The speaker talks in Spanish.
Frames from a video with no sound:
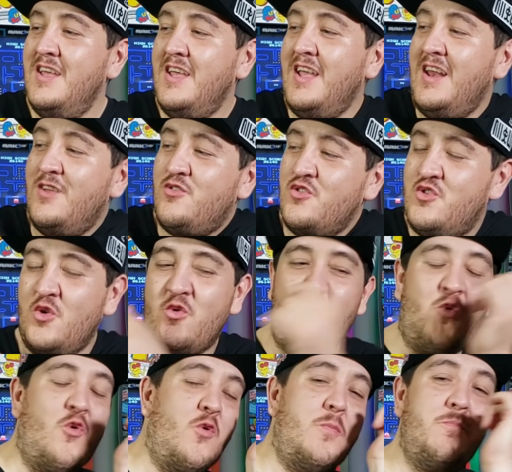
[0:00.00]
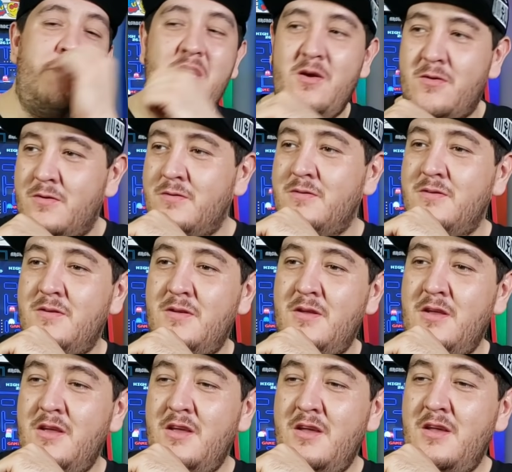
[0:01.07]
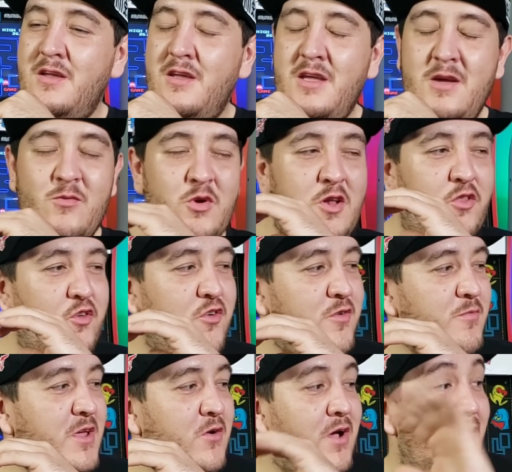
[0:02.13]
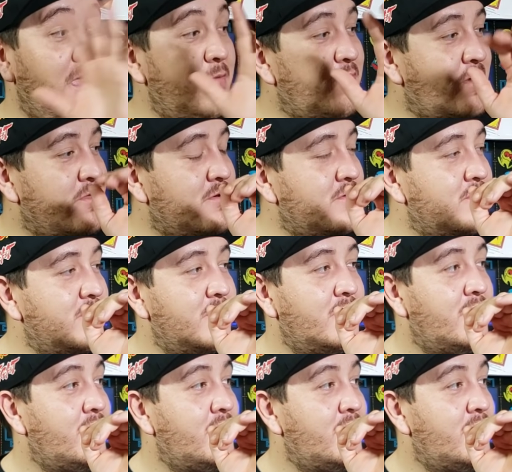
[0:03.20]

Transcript: y en eso chocó conmigo y volteó y me dijo, ay, perdón.